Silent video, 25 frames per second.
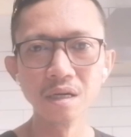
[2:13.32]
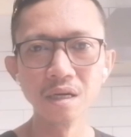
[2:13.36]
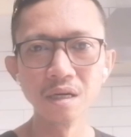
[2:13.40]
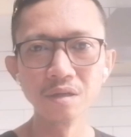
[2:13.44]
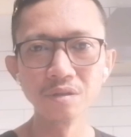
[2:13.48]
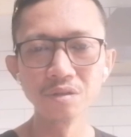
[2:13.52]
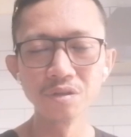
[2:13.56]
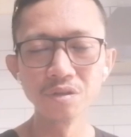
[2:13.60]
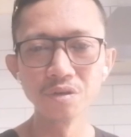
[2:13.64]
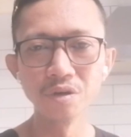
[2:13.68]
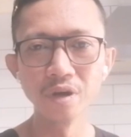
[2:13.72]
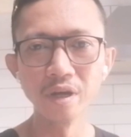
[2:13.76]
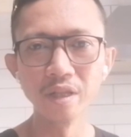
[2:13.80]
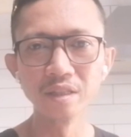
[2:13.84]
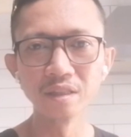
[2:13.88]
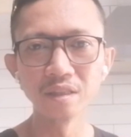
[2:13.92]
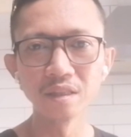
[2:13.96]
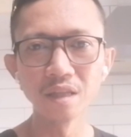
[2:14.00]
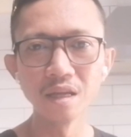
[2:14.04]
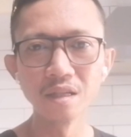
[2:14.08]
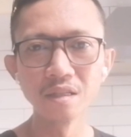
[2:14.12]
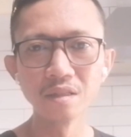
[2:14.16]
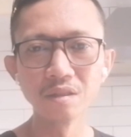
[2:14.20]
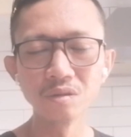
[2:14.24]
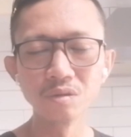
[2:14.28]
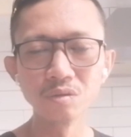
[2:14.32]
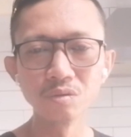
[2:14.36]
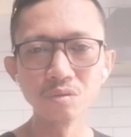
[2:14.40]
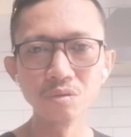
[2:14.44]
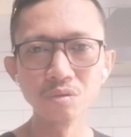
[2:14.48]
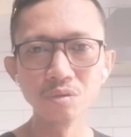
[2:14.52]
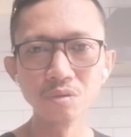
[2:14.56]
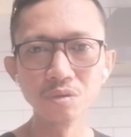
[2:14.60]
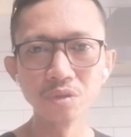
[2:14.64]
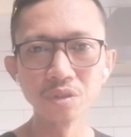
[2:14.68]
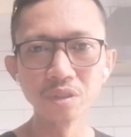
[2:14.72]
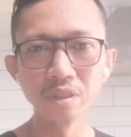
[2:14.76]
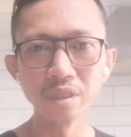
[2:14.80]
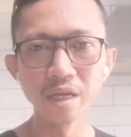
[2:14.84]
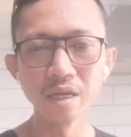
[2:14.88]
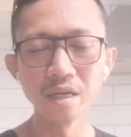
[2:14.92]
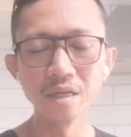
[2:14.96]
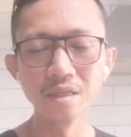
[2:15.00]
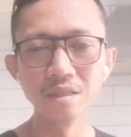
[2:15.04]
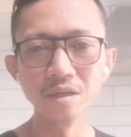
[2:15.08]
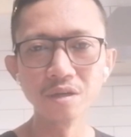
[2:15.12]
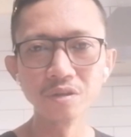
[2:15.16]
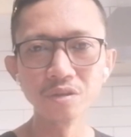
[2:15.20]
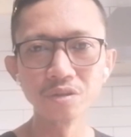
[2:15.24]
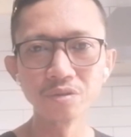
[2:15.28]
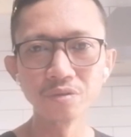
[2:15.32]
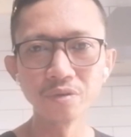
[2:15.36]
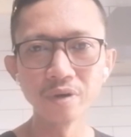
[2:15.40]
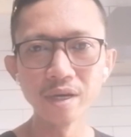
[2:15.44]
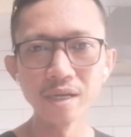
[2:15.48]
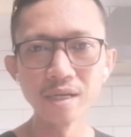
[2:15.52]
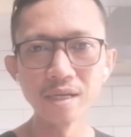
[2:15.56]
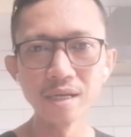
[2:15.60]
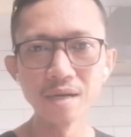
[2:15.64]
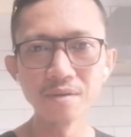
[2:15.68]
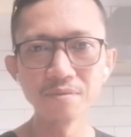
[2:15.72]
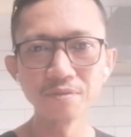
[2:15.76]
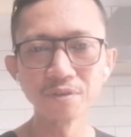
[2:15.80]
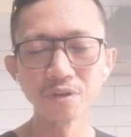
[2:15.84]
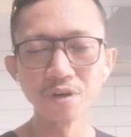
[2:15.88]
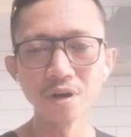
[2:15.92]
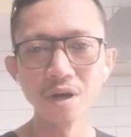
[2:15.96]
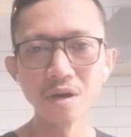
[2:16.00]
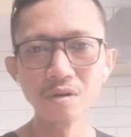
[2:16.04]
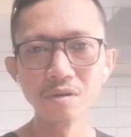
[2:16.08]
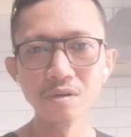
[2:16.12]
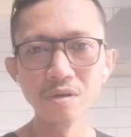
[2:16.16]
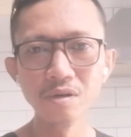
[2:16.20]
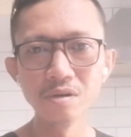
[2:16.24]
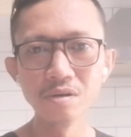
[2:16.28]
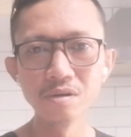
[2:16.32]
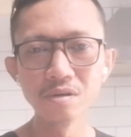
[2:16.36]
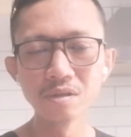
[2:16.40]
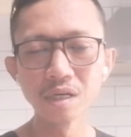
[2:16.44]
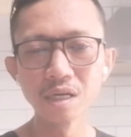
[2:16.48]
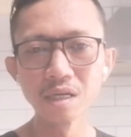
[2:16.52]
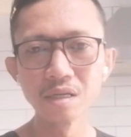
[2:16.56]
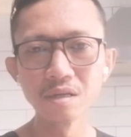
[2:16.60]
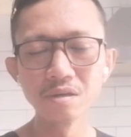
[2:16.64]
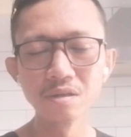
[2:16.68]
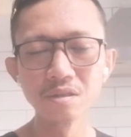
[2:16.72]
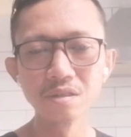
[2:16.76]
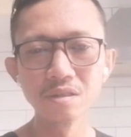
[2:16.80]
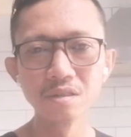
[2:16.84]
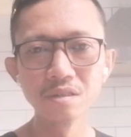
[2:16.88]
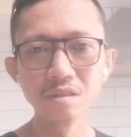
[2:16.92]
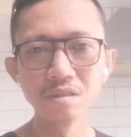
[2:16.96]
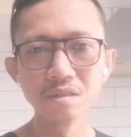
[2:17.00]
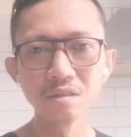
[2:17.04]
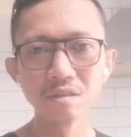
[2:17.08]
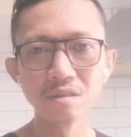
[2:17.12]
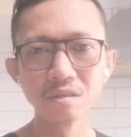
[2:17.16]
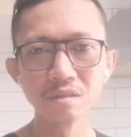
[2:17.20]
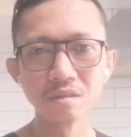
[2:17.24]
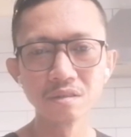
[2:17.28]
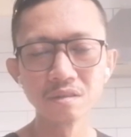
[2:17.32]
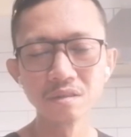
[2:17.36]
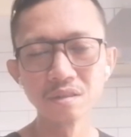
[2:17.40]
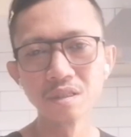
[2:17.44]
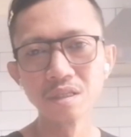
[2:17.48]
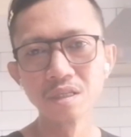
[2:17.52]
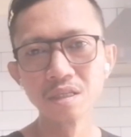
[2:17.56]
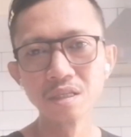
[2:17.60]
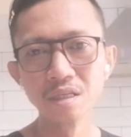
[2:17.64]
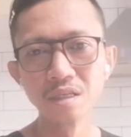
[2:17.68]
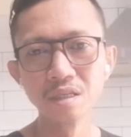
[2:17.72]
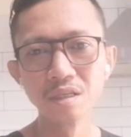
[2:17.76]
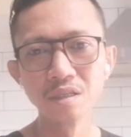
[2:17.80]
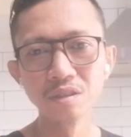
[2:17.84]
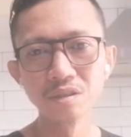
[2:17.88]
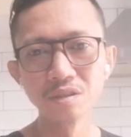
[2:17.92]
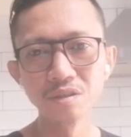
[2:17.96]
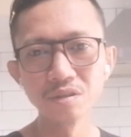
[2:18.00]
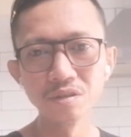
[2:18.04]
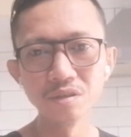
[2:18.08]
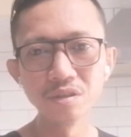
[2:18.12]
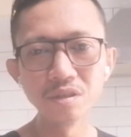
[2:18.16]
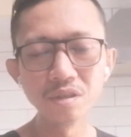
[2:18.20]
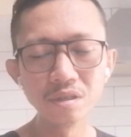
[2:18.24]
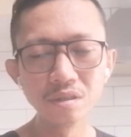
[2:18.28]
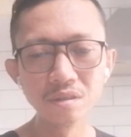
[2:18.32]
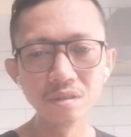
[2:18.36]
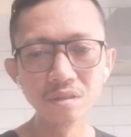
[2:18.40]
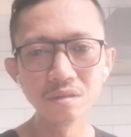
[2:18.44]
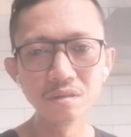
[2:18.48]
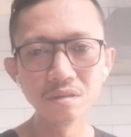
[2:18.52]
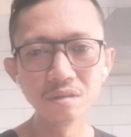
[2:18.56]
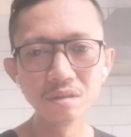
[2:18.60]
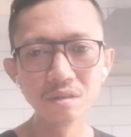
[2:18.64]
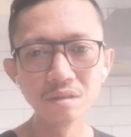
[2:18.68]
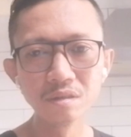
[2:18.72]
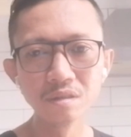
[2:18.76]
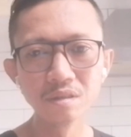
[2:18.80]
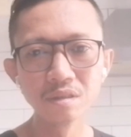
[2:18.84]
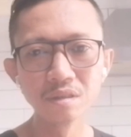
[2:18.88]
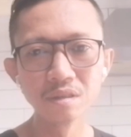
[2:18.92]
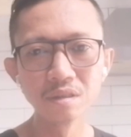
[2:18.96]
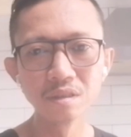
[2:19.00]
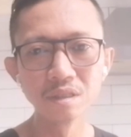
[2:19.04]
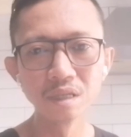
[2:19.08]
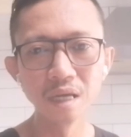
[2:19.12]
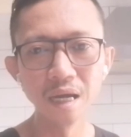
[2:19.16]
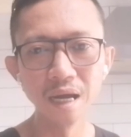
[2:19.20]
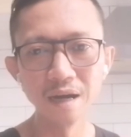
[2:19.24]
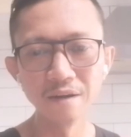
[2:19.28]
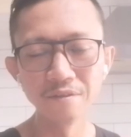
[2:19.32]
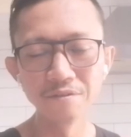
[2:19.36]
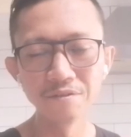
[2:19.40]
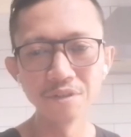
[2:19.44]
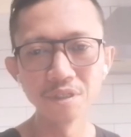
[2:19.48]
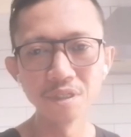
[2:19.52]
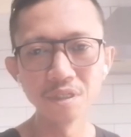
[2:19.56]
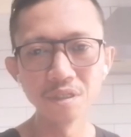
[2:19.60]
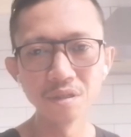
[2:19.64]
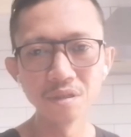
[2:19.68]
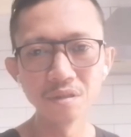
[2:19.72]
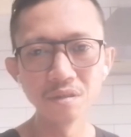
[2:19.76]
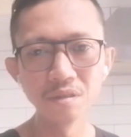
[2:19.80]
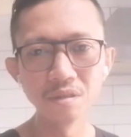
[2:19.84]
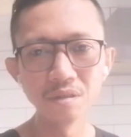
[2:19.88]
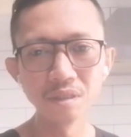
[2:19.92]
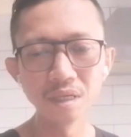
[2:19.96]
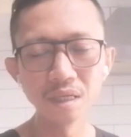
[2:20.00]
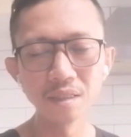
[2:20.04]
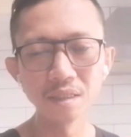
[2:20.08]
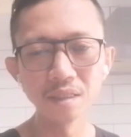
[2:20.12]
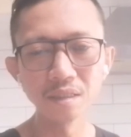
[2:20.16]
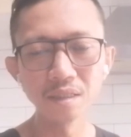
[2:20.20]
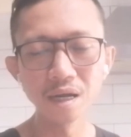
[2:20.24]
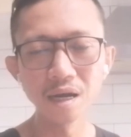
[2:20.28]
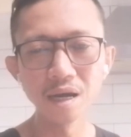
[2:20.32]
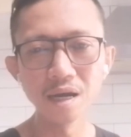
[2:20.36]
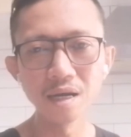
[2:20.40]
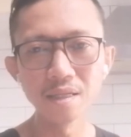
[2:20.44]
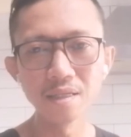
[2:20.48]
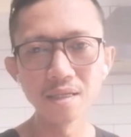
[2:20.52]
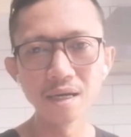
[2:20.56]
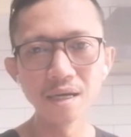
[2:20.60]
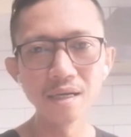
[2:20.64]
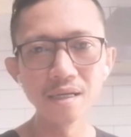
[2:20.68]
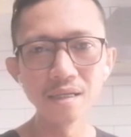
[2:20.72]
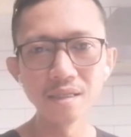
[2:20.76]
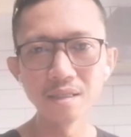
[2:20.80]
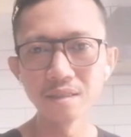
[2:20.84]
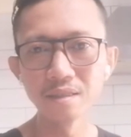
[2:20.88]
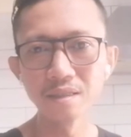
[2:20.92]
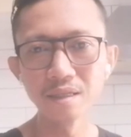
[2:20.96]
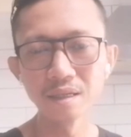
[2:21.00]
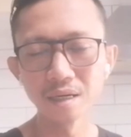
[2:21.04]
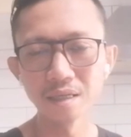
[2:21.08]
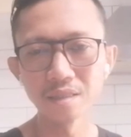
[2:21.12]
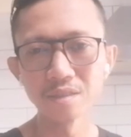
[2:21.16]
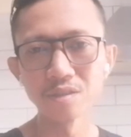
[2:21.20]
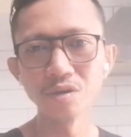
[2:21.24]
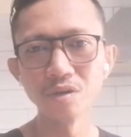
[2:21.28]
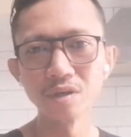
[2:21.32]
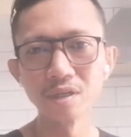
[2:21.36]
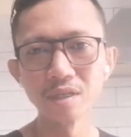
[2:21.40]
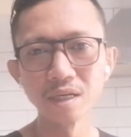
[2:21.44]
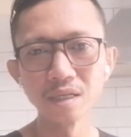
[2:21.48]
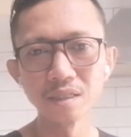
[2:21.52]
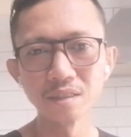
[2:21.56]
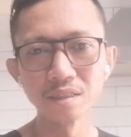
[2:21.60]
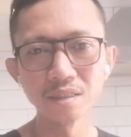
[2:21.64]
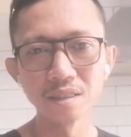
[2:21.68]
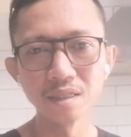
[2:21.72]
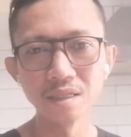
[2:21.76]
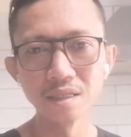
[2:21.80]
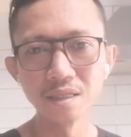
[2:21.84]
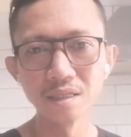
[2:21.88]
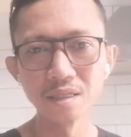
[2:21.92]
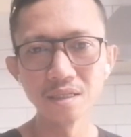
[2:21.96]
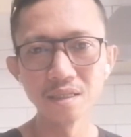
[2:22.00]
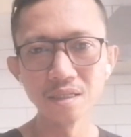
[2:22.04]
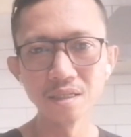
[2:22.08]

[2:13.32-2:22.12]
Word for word: how do you intend to stay in Australia for how long? Ganon. So, yun. afternoon tatataka na. Diretso ka na sa